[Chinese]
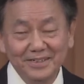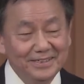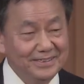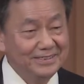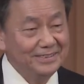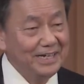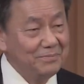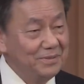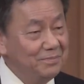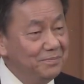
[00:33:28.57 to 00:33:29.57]
这是他
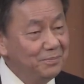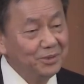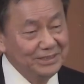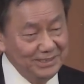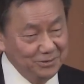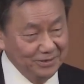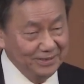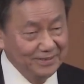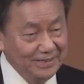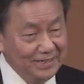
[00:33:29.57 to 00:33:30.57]
们破纪录
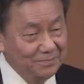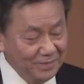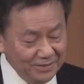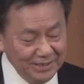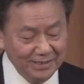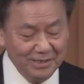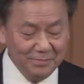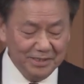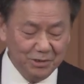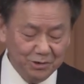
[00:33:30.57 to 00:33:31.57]
了，没有一个那
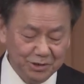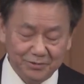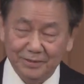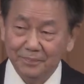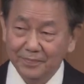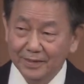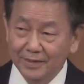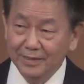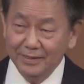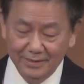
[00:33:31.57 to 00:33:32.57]
么优秀的。
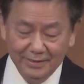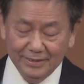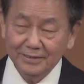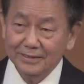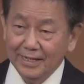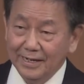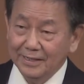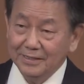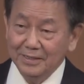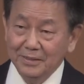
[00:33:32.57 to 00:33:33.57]
但是
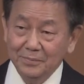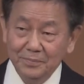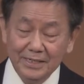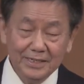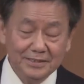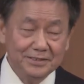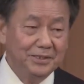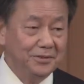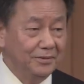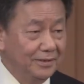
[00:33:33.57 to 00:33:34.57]
他毕业之
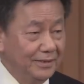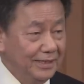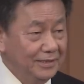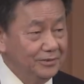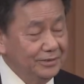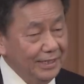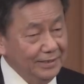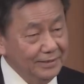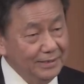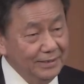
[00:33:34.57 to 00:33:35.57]
后，他就
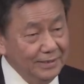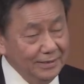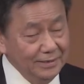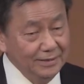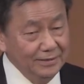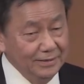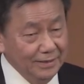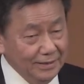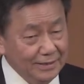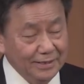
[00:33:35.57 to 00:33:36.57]
在
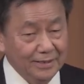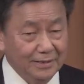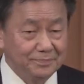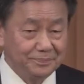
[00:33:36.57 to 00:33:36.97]
啊那个